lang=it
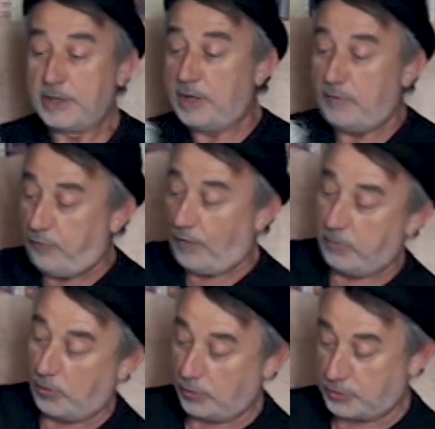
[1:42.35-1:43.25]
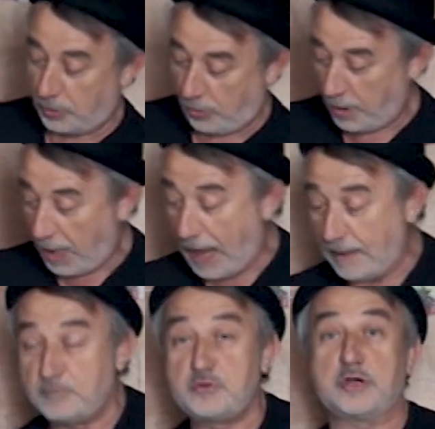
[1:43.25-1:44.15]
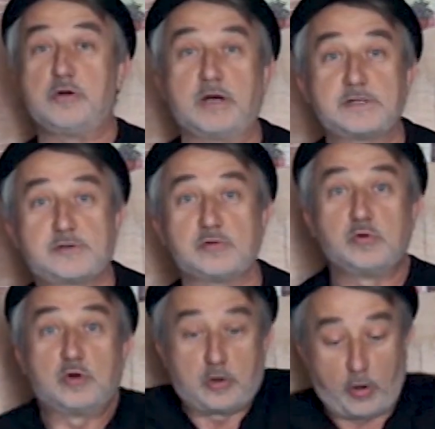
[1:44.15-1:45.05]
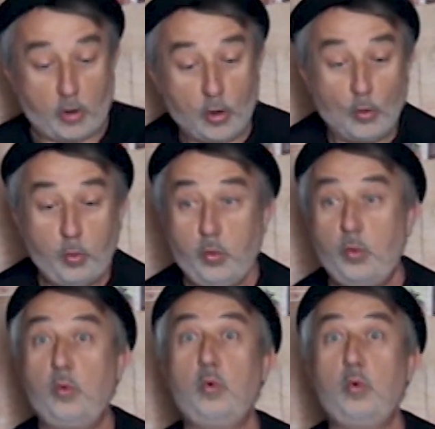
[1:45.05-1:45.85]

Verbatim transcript: il famoso angelo azzurro. Uh,